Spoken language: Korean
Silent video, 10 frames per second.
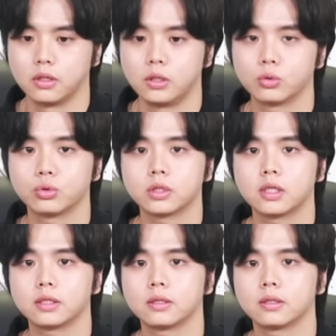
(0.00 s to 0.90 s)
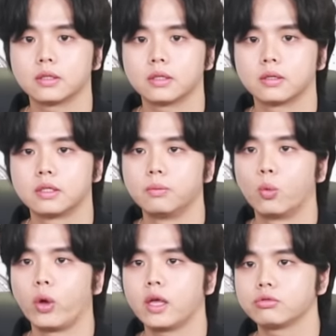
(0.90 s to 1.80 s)
이런
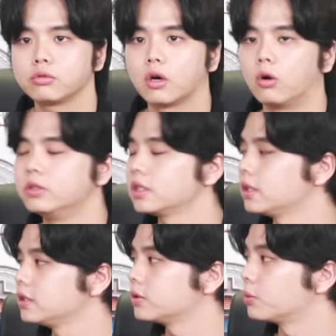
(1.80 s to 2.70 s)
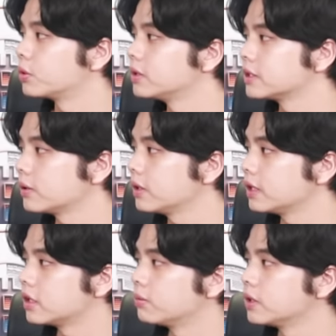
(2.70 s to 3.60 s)
투자금 회수가 언제 될지도 모르는
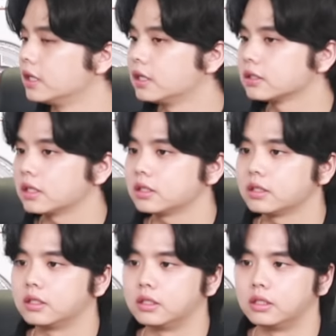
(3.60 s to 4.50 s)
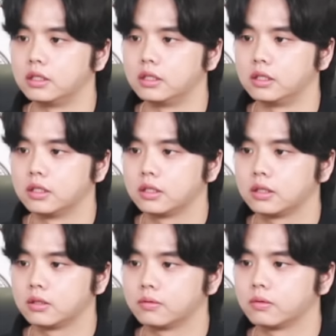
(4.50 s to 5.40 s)
상황이기 때문에 사실 이
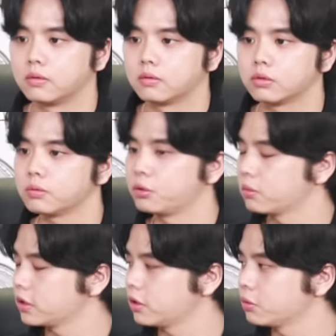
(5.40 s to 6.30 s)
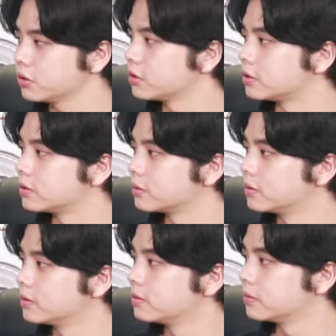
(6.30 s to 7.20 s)
비용만 때려붓고 비용만 때려붓고 끝날
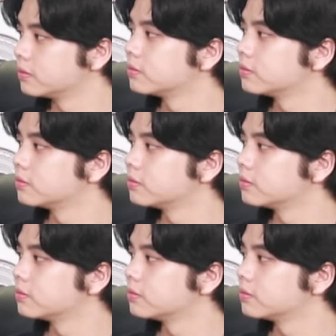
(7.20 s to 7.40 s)
수도 있는 거네요.